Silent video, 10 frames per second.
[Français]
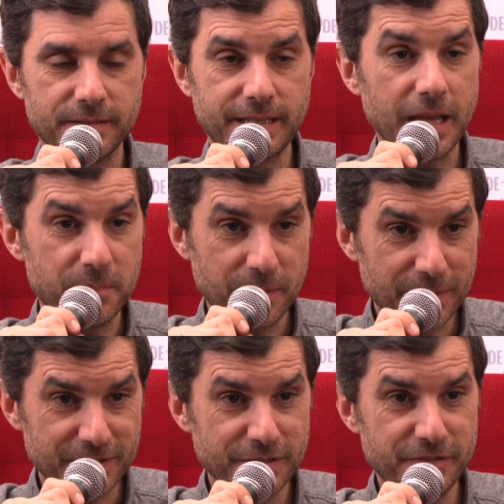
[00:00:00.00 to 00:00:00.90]
Skype
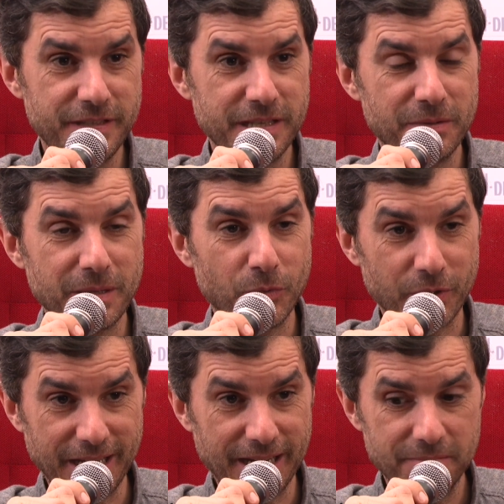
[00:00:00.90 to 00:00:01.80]
parce qu'il vit à,
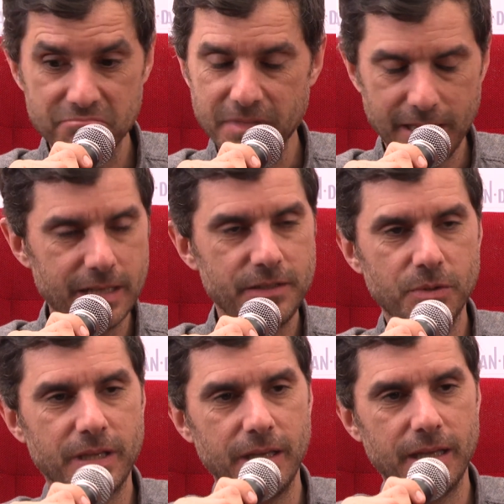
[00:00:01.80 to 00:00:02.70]
Montréal et il a
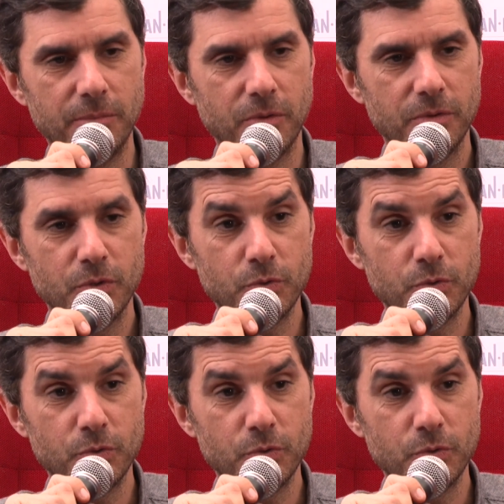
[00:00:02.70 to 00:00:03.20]
dit OK également.